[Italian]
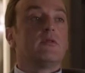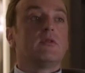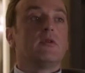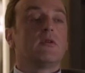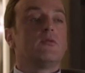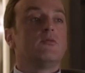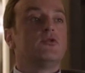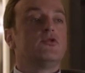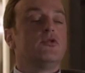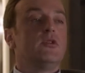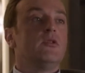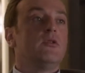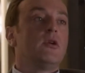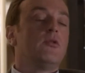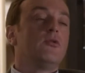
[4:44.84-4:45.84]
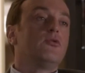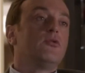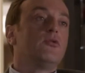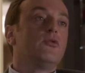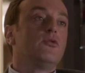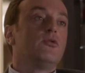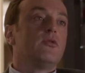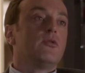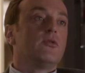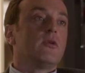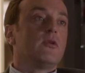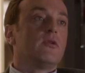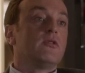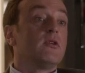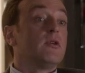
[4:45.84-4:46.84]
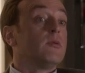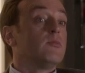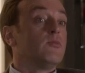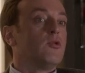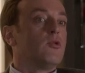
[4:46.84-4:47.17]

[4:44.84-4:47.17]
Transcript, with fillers: l'ho letto nella lingua di Goethe, quindi mi risultava